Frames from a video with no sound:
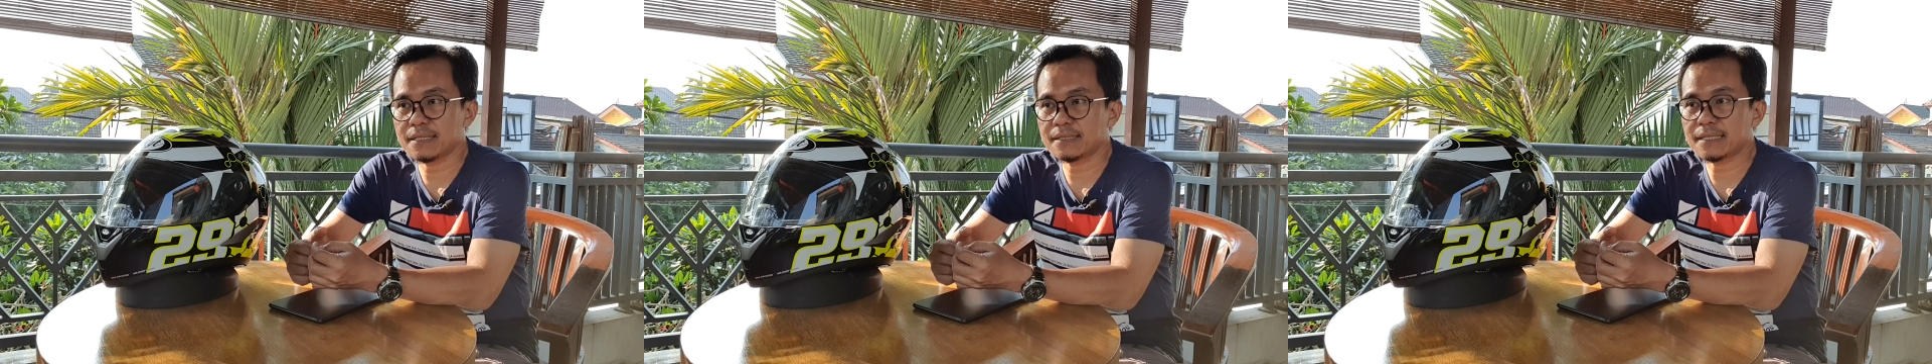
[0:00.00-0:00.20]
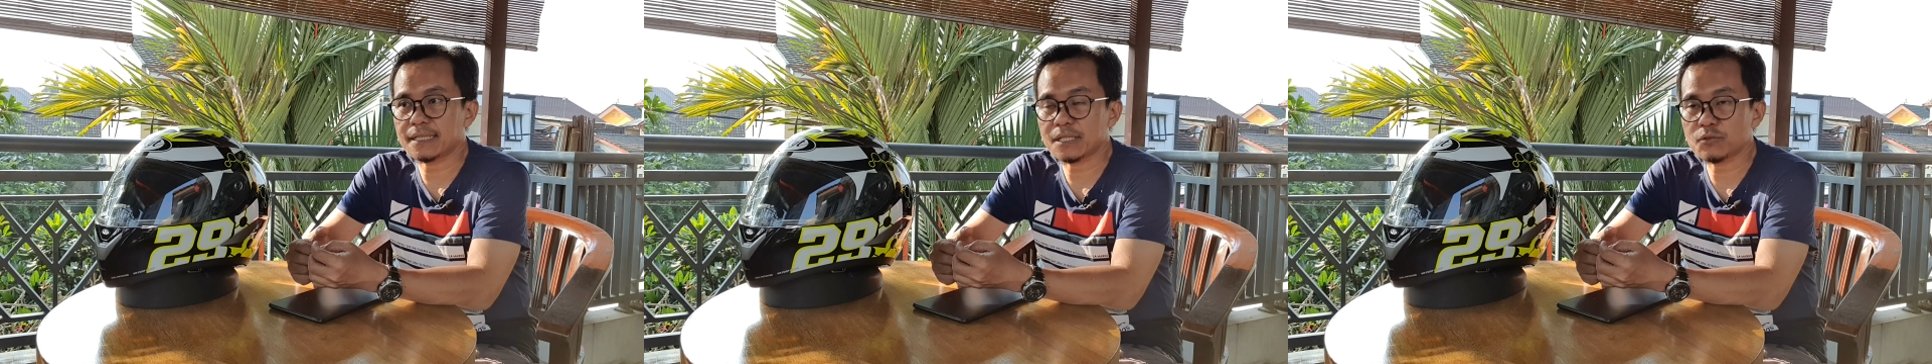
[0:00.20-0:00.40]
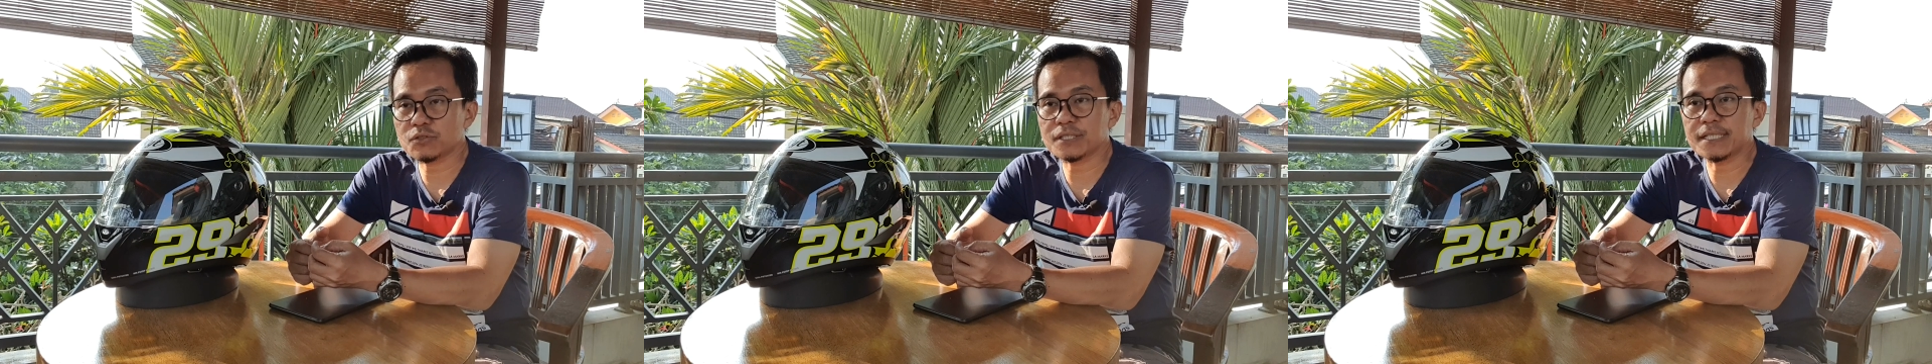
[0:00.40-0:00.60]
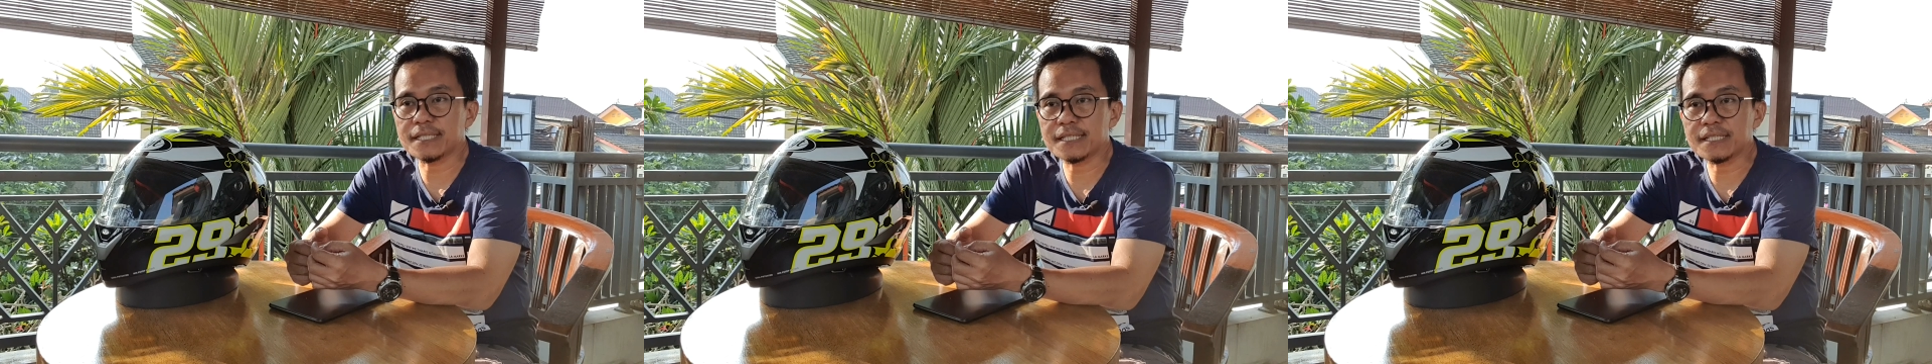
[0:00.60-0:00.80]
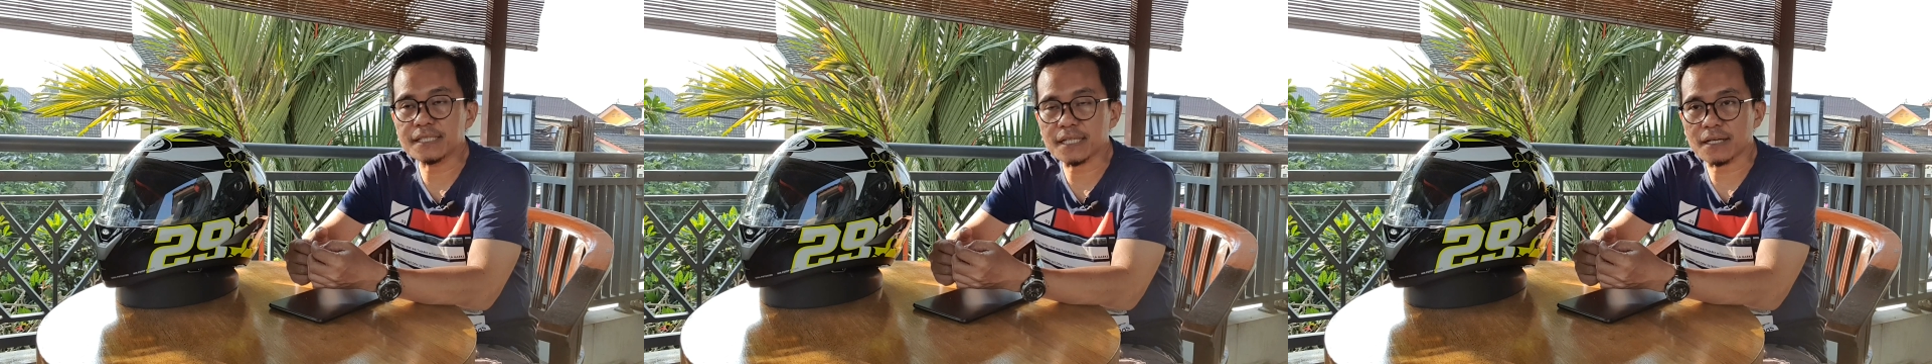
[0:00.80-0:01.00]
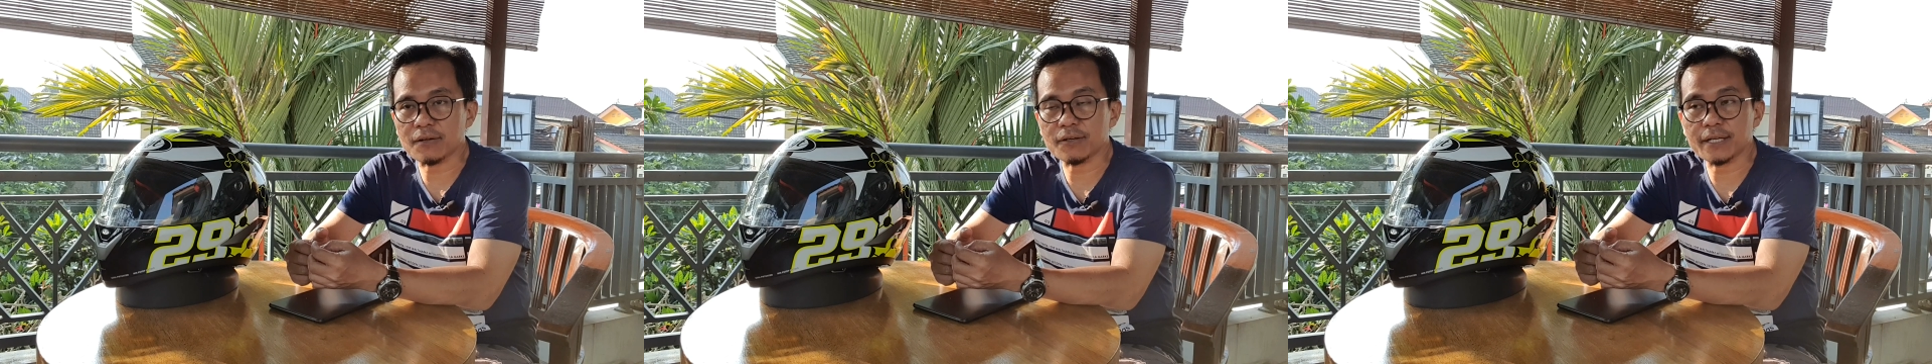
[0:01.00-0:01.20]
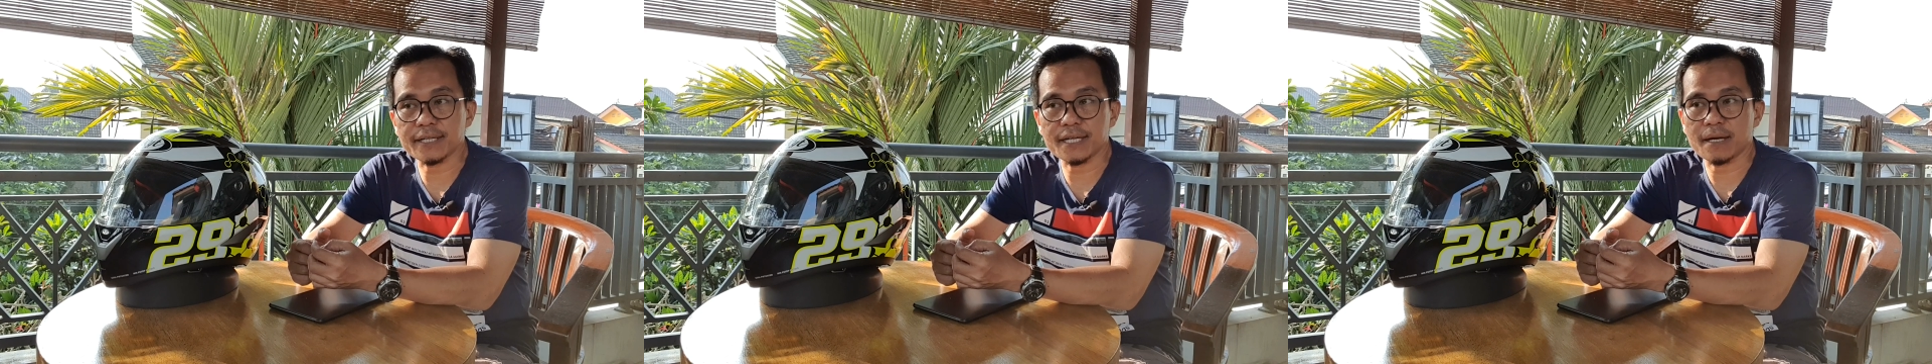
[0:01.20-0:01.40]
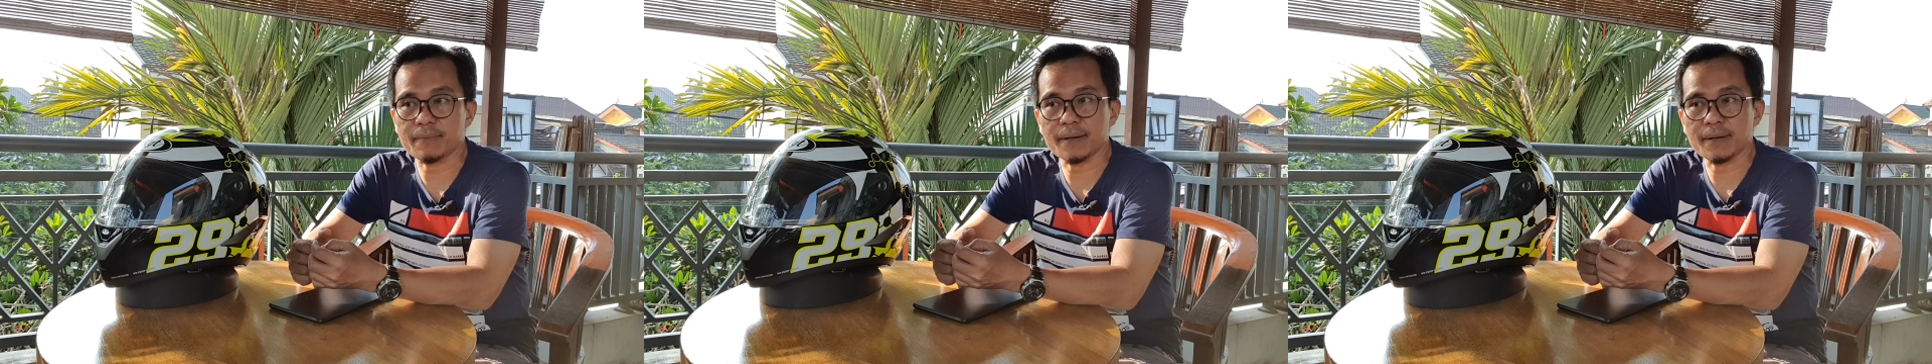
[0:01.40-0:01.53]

serius diincar oleh